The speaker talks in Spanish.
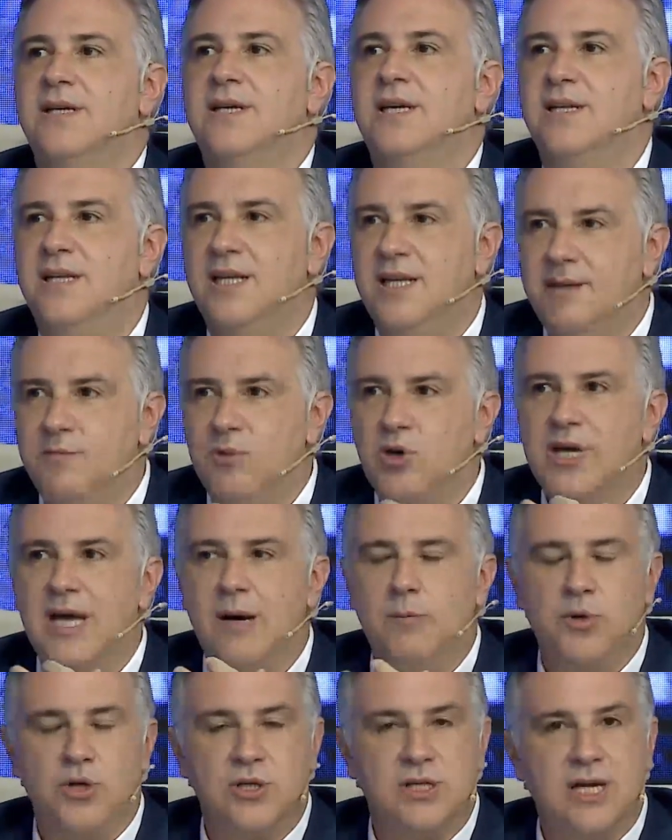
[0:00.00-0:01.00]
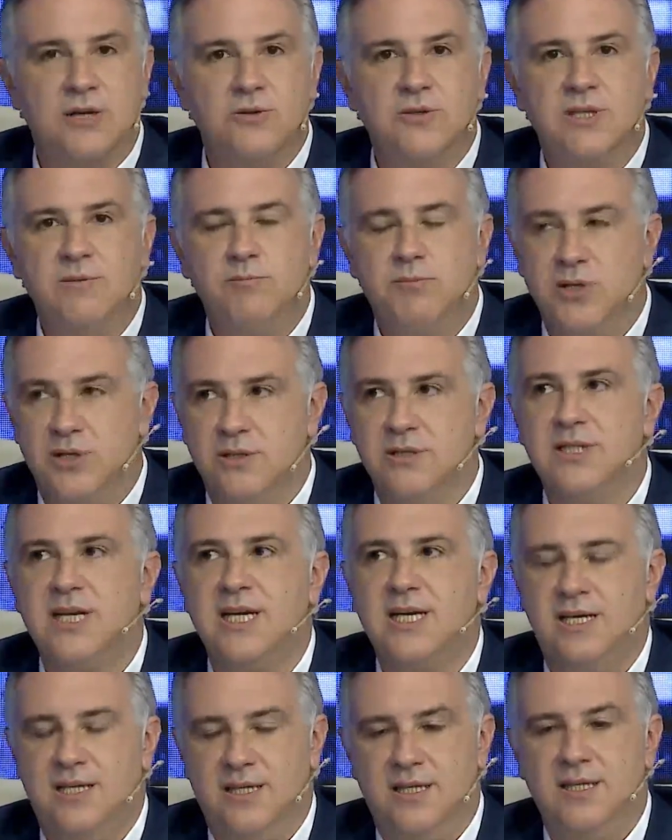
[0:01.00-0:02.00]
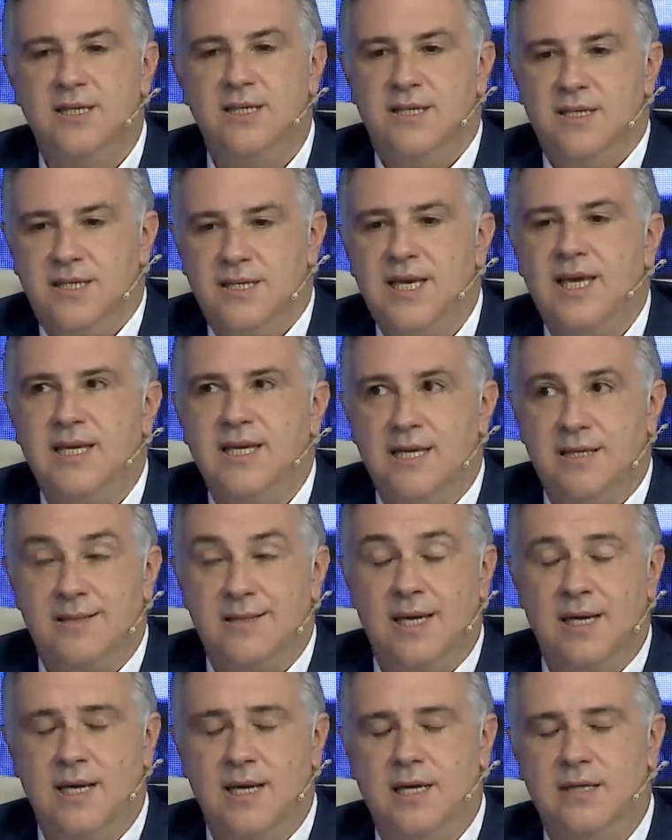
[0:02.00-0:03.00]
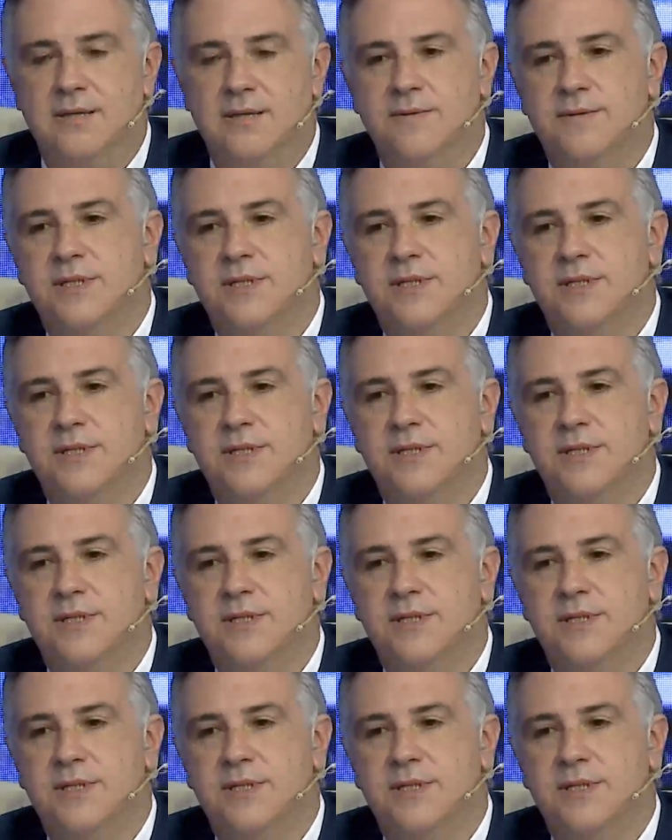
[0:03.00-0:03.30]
que tenemos que aportar una impronta que, que hay que hacerla, ¿no?